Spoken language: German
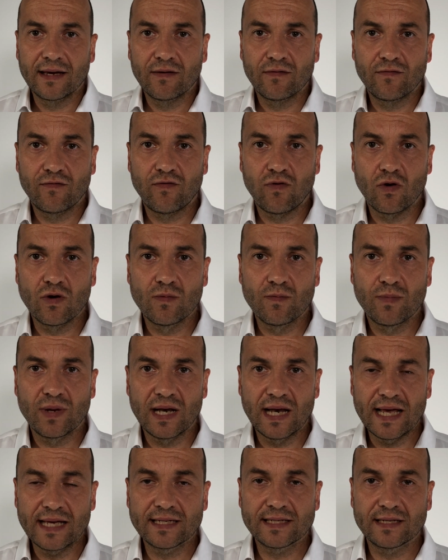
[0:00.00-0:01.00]
von
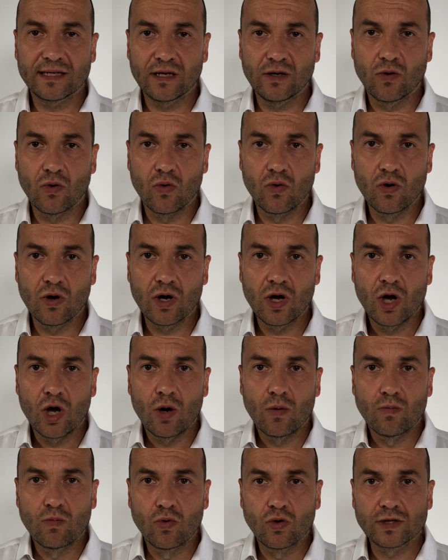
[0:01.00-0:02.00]
Belästigung
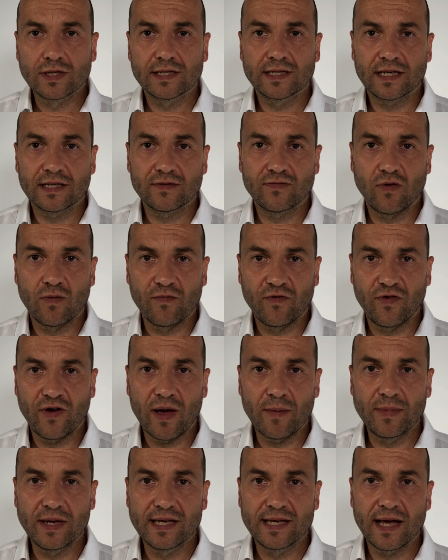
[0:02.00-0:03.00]
muss das vom
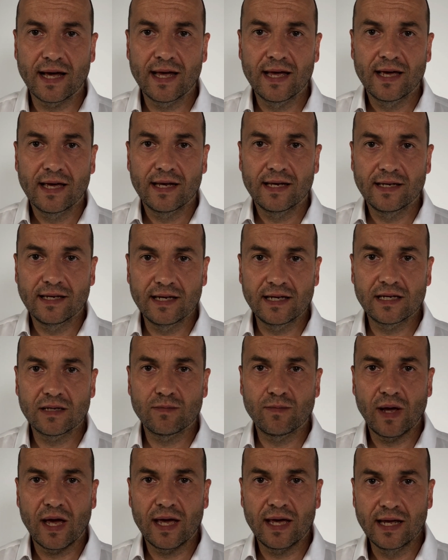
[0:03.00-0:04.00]
Vermieter
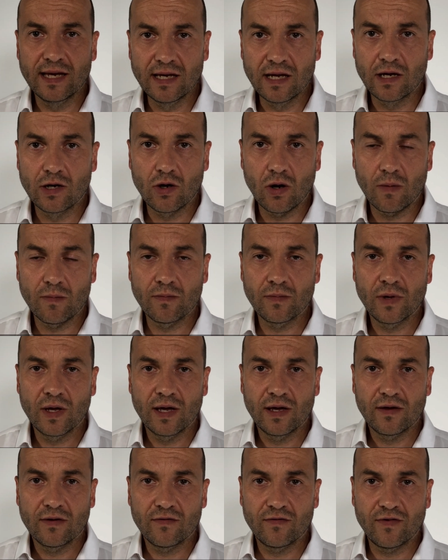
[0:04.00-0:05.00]
nicht mehr hingenommen
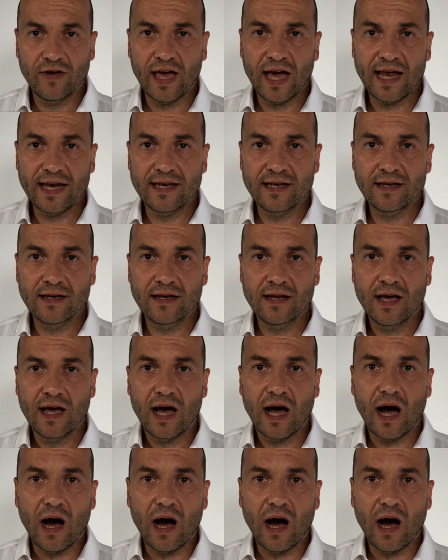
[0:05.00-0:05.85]
werden,